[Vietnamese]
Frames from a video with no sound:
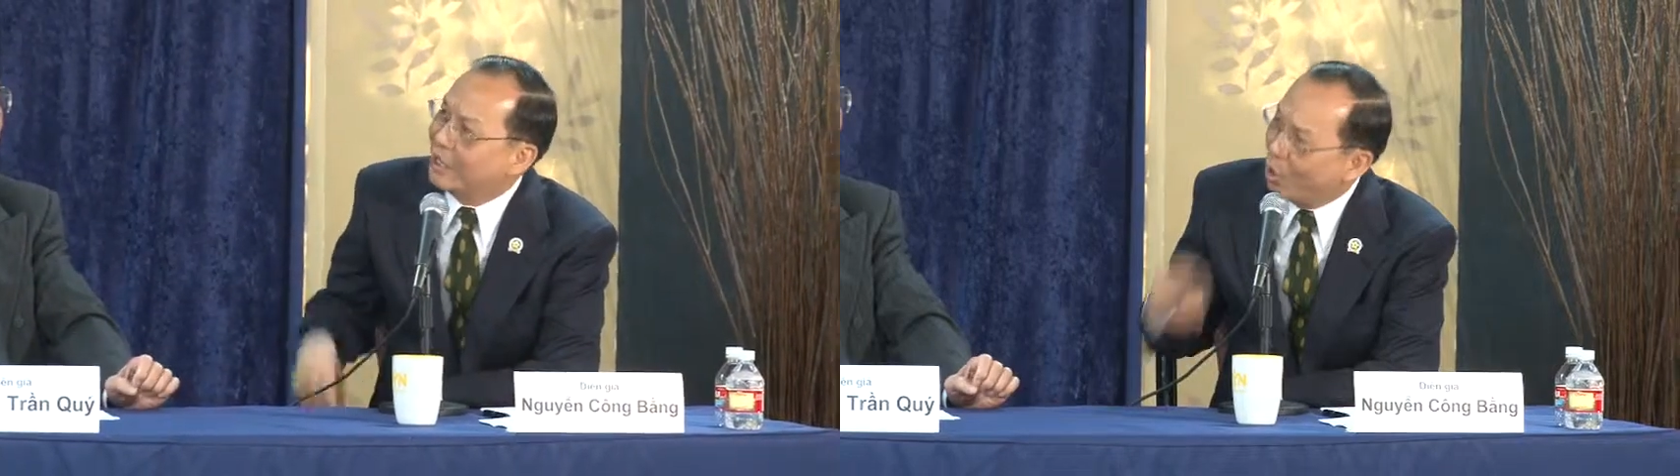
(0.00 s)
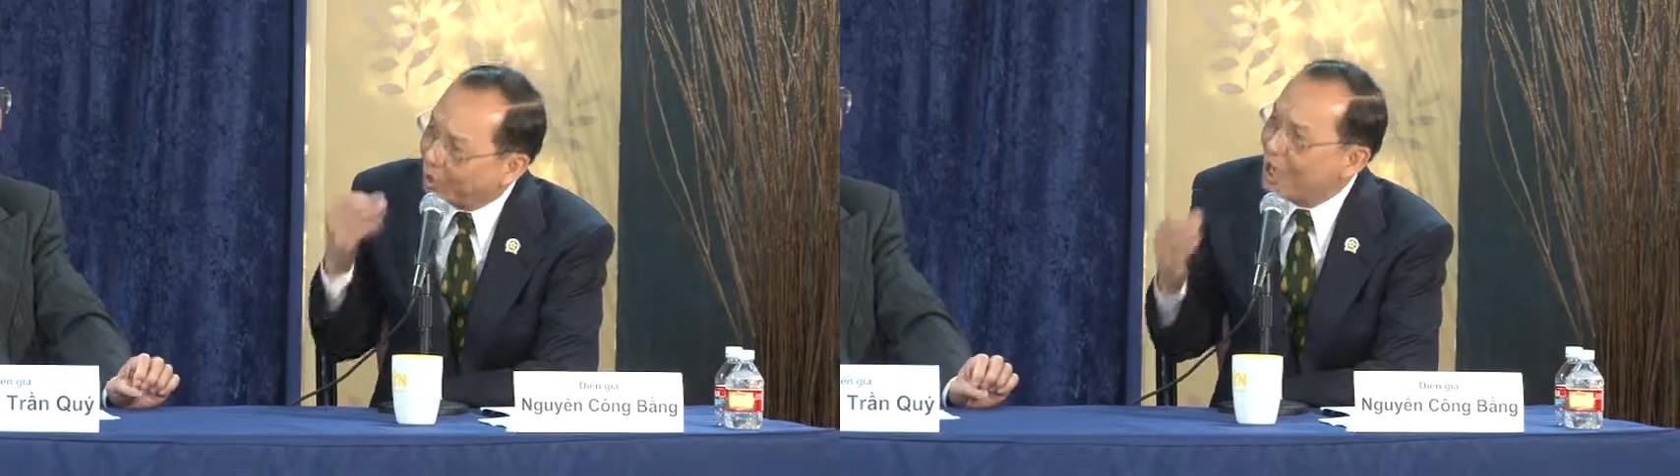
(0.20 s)

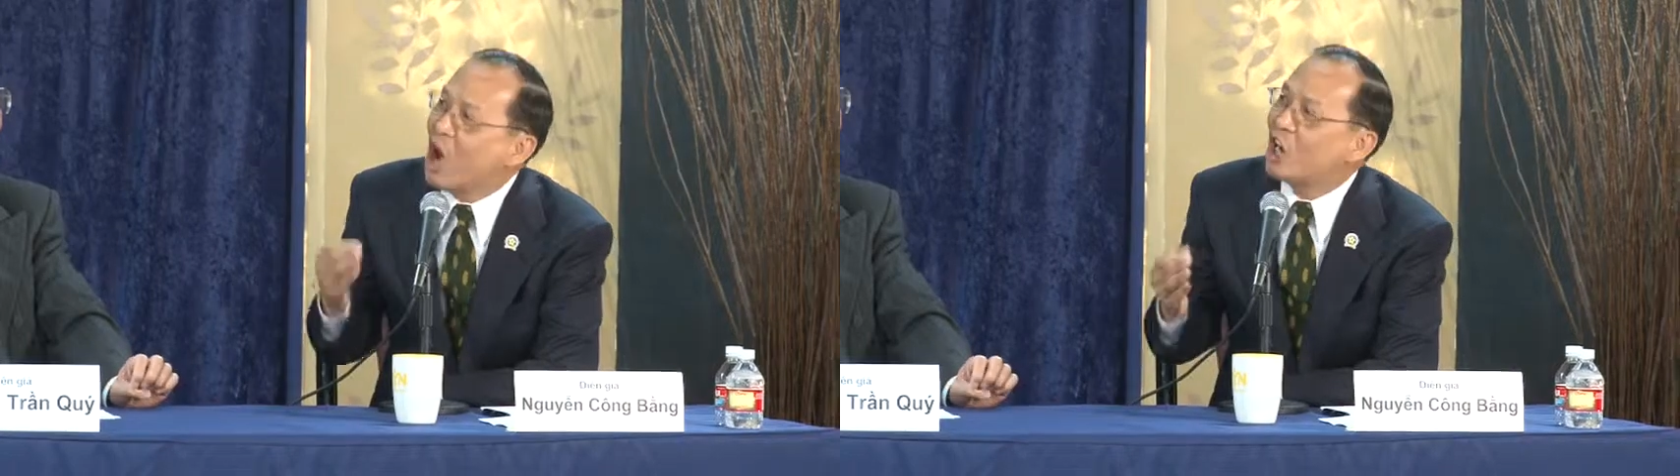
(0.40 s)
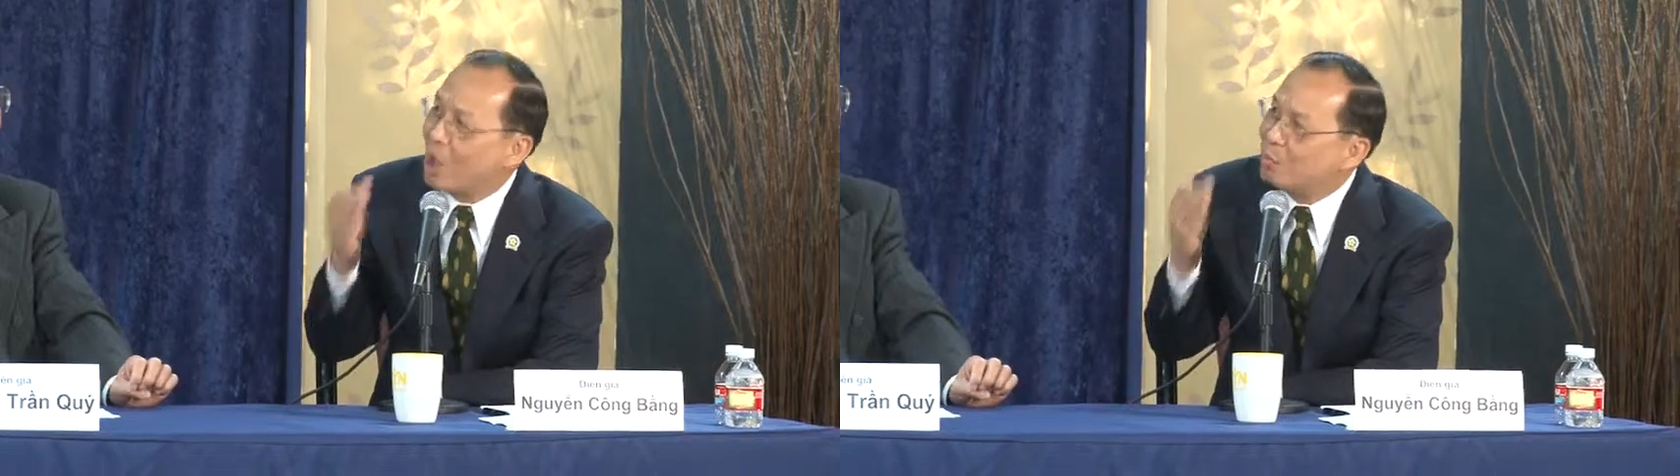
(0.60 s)
nội cái
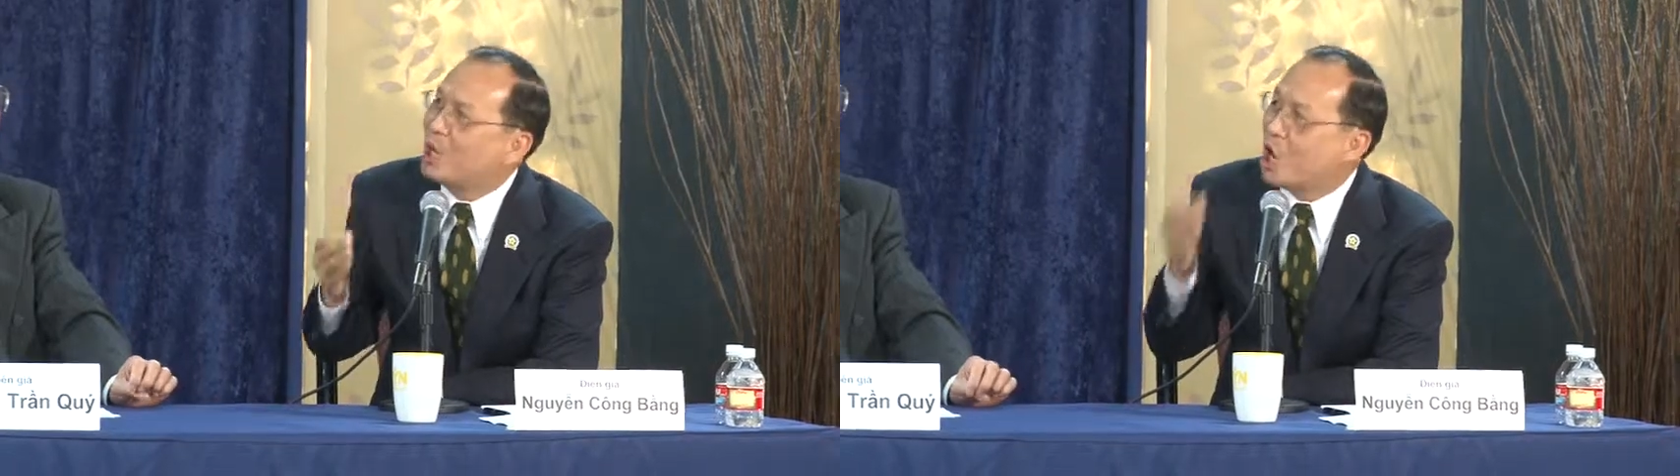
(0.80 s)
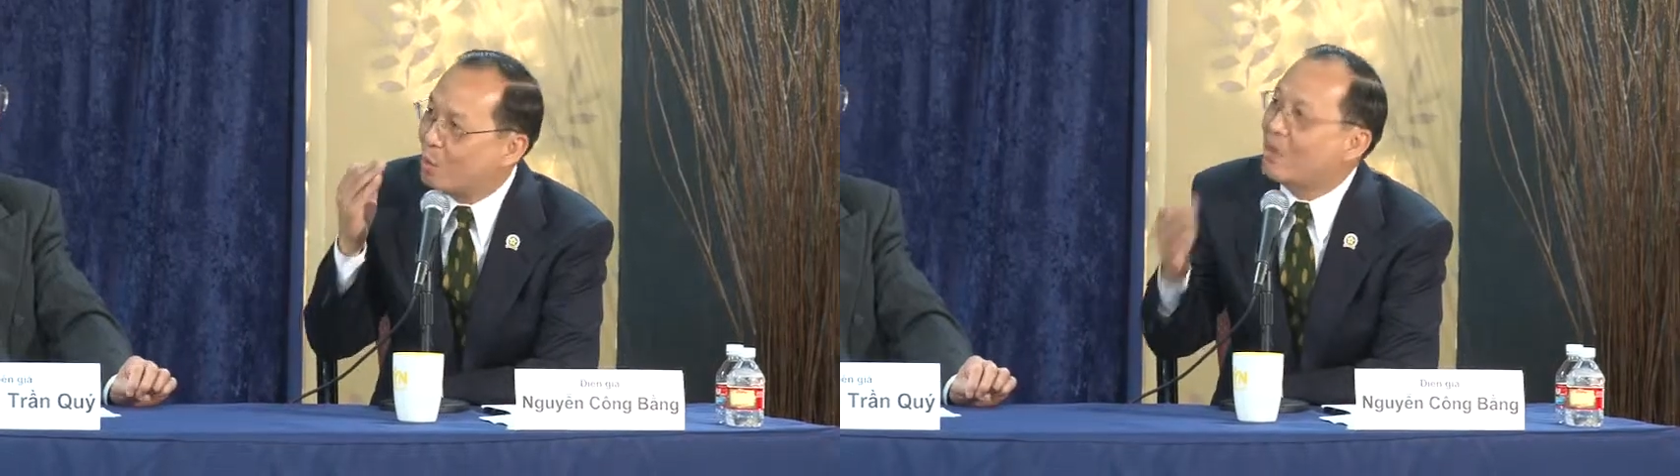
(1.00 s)
đó
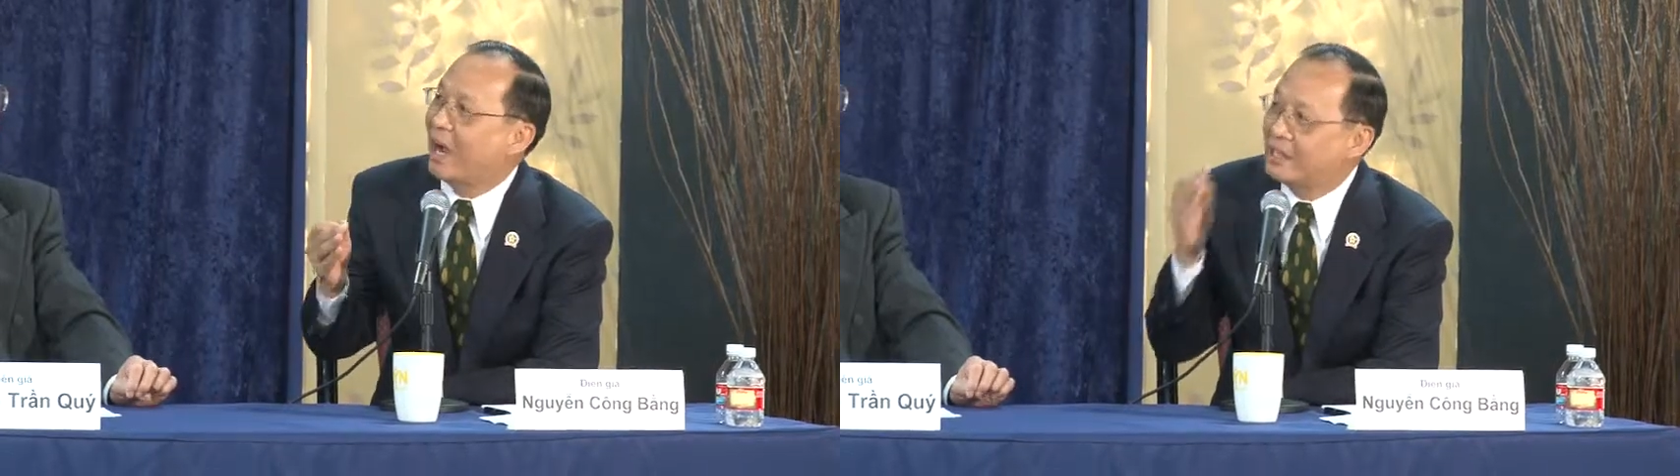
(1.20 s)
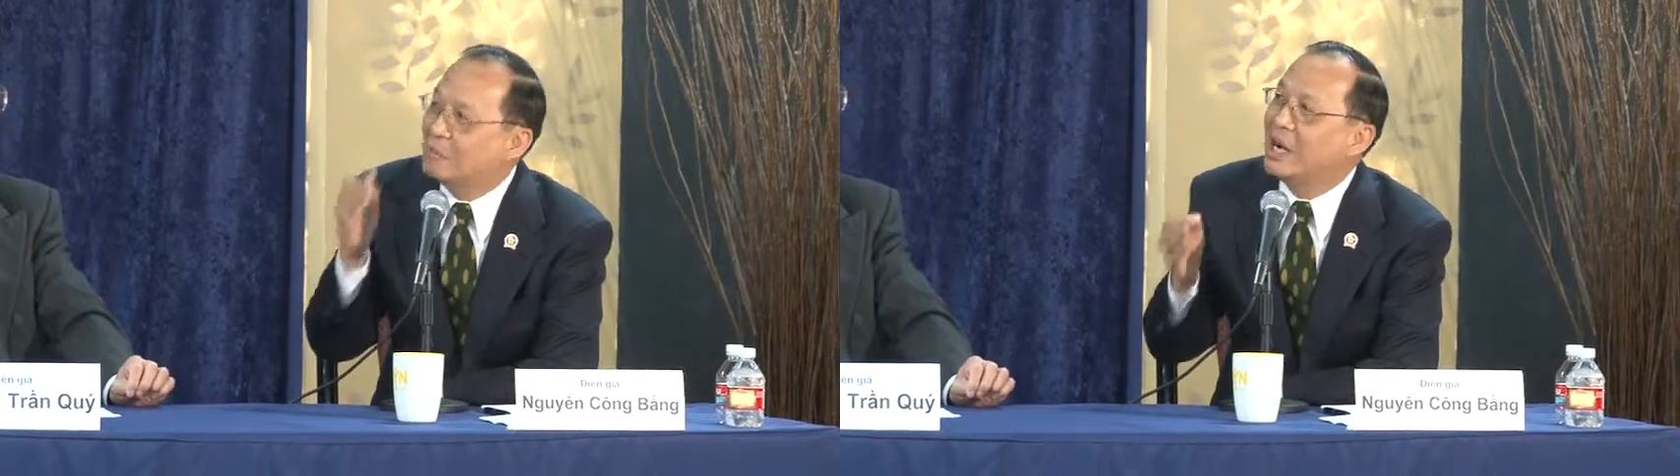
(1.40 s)
không nó cũng
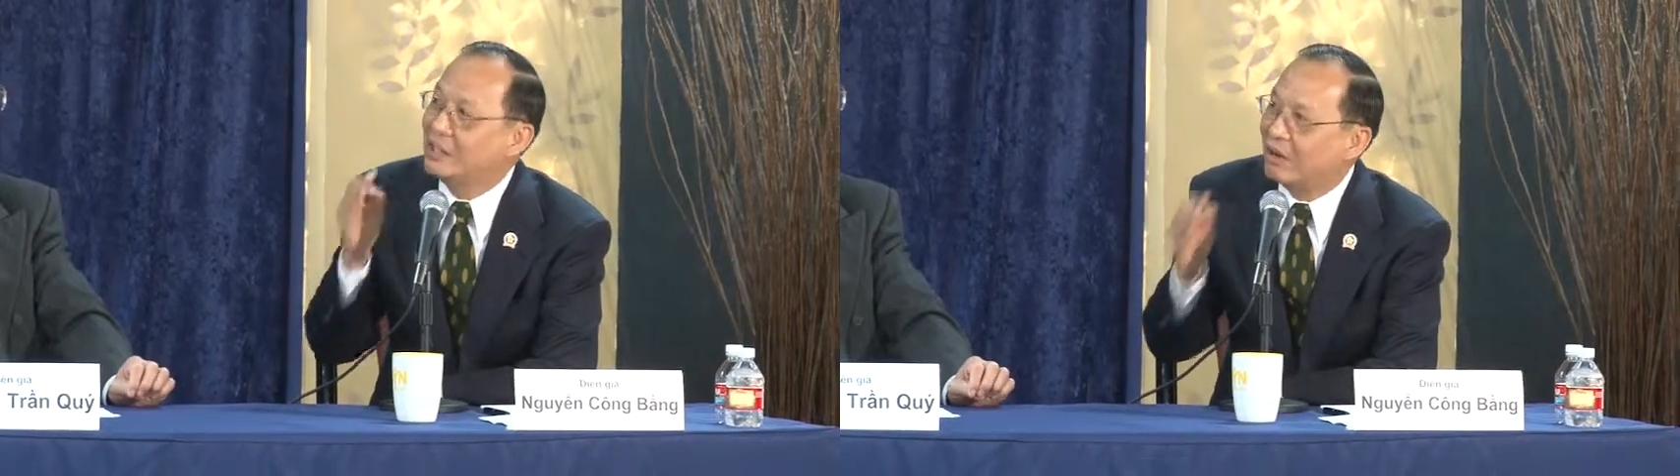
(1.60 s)
đã chứng minh